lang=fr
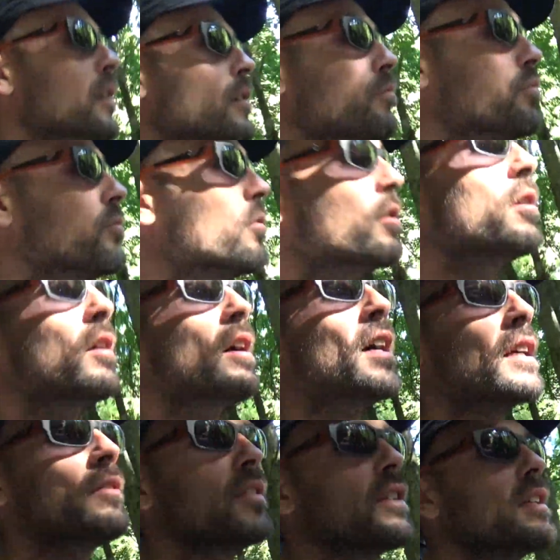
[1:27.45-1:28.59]
pour euh,
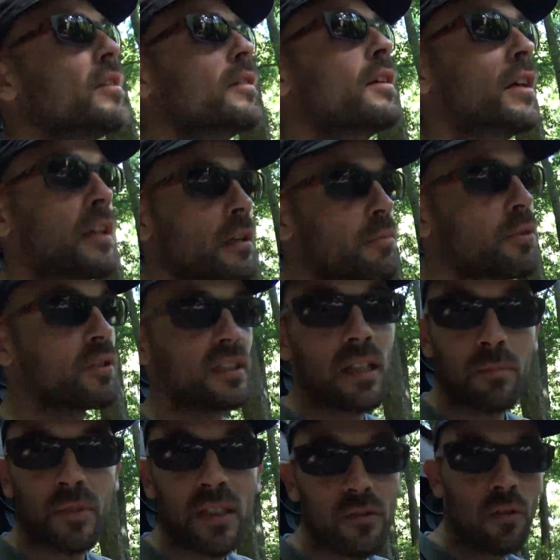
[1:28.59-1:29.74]
arriver petit à
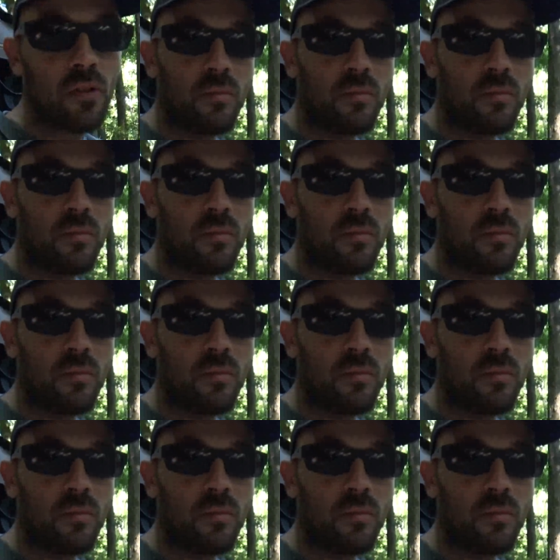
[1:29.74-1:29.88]
petit sur